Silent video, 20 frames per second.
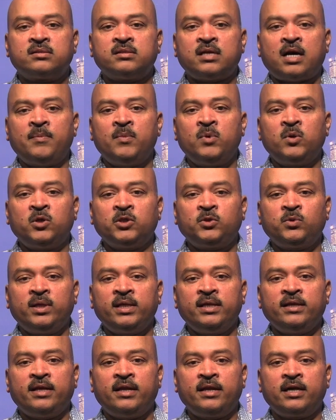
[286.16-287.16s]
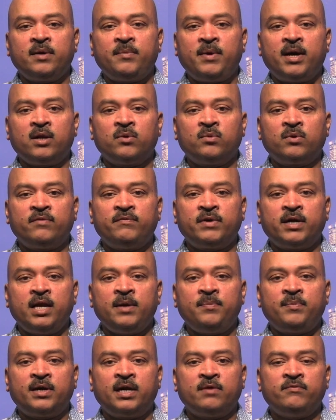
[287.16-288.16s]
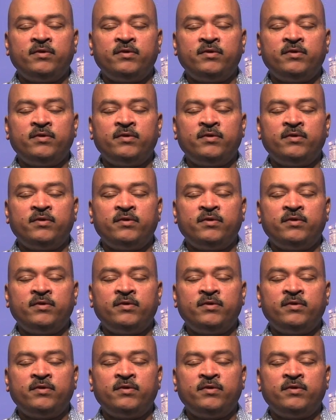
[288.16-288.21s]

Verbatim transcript: சமூகத்துடன் நெருக்கமான உறவுகளை பண்ண